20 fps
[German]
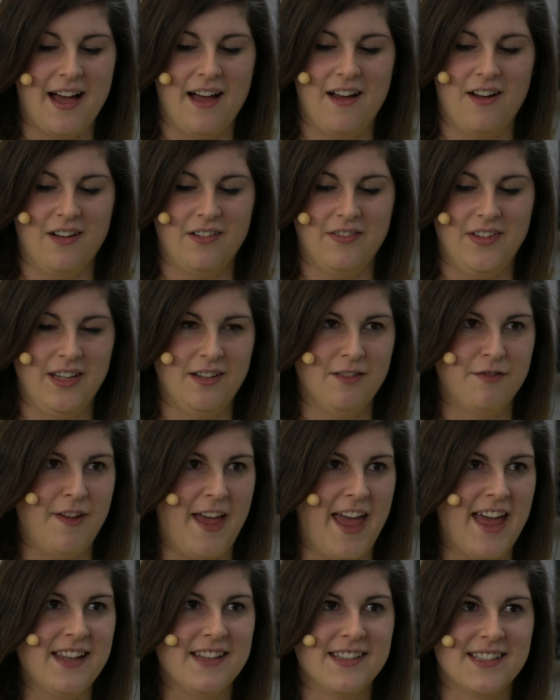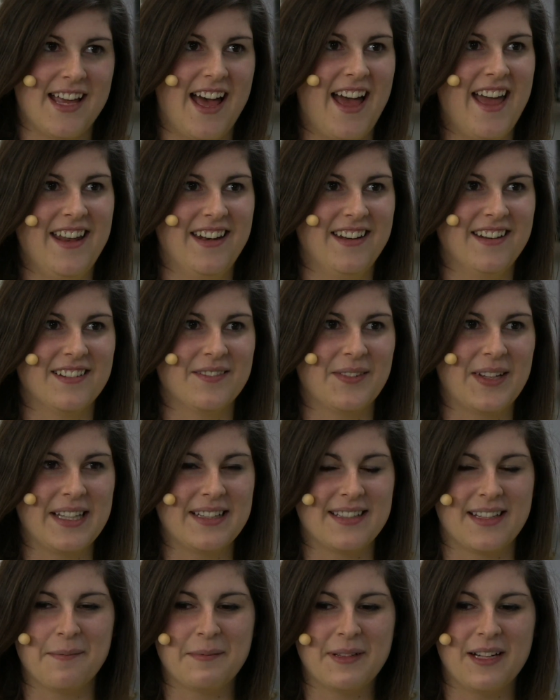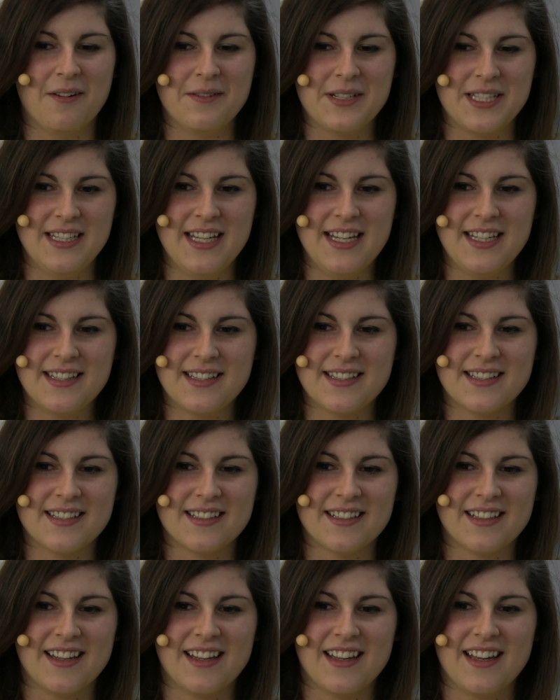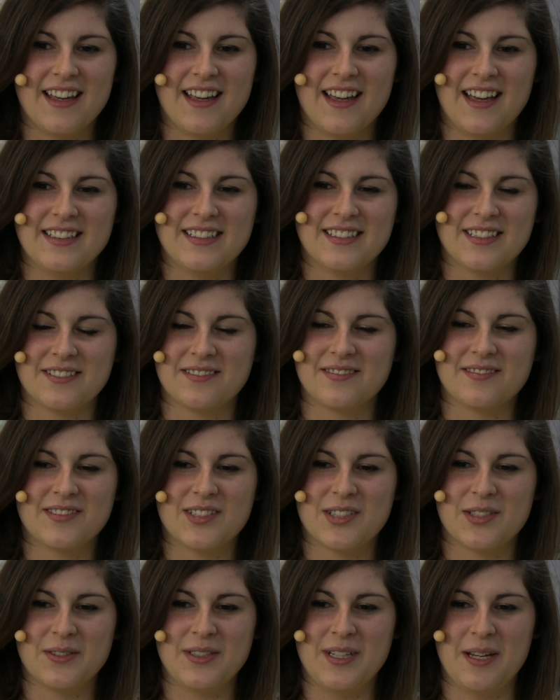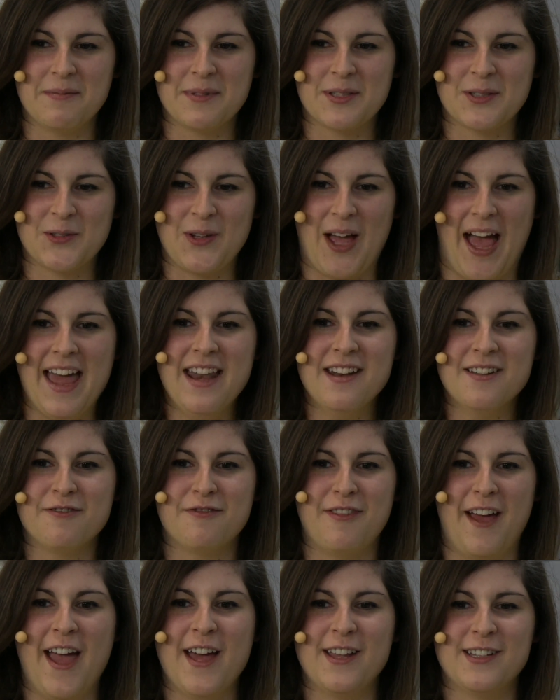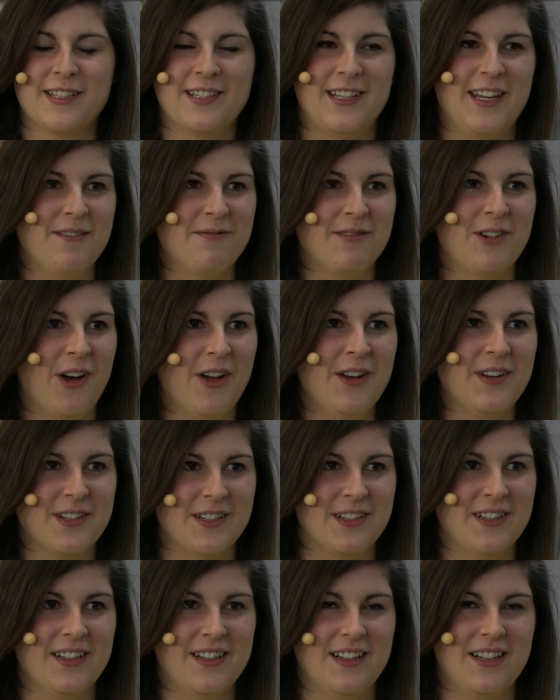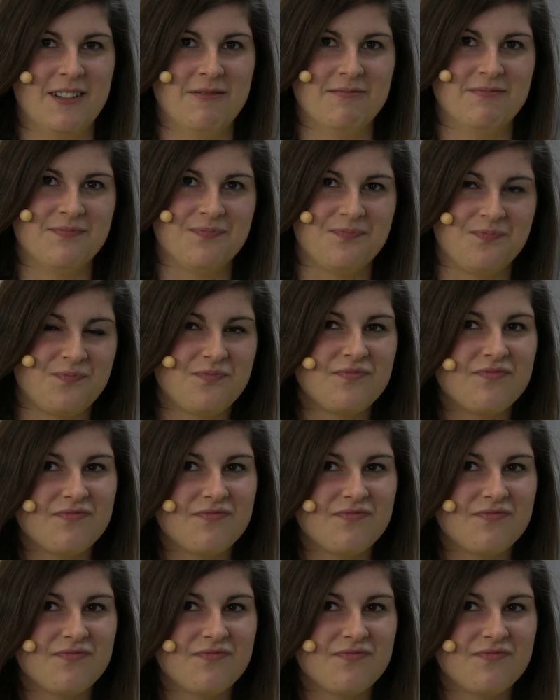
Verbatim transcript: ja irgendwie ein Fansein. Es gibt, glaube ich, nichts, zu dem es keine Fans geben könnte. Okay, um, ähm, aber es